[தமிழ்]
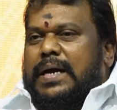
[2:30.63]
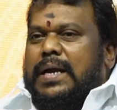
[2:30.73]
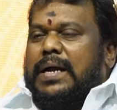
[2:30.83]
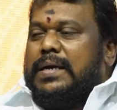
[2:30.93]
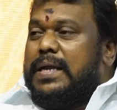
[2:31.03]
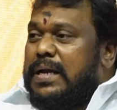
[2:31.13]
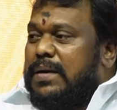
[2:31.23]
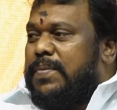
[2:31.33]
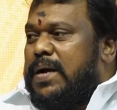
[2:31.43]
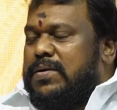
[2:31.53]
ஆனால்
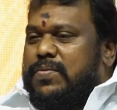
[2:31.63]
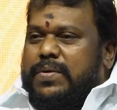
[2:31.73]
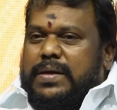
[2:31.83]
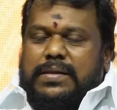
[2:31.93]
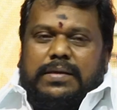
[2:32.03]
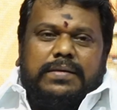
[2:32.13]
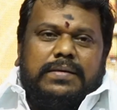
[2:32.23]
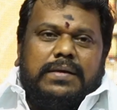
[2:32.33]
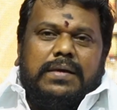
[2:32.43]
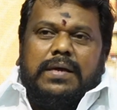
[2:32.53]
நீங்கள் பார்க்கக்கூடியது
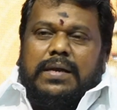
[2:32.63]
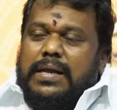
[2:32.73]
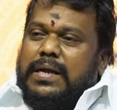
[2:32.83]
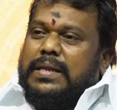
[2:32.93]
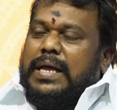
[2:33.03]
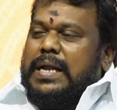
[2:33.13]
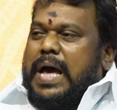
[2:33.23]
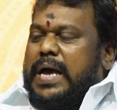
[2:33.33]
நீங்கள் தான்